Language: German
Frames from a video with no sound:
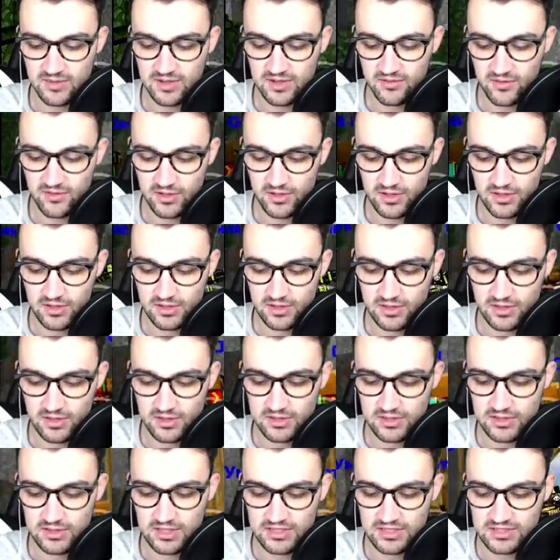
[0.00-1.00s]
haben
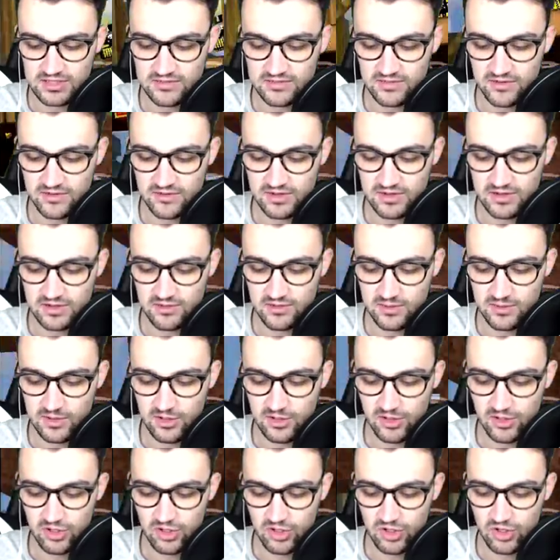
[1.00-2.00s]
gewonnen. Das war wieder mal
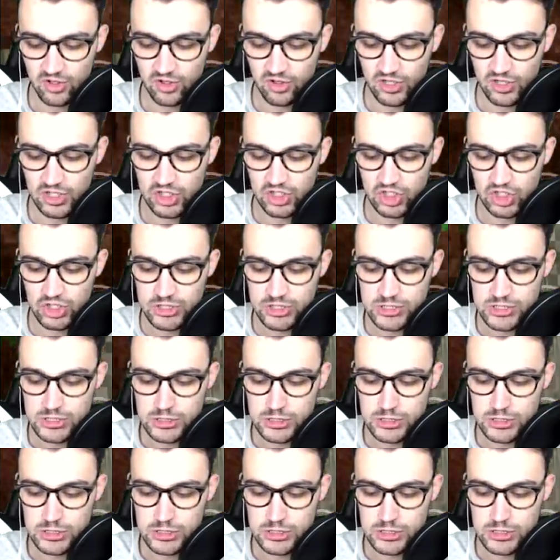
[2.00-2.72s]
in Deutsch.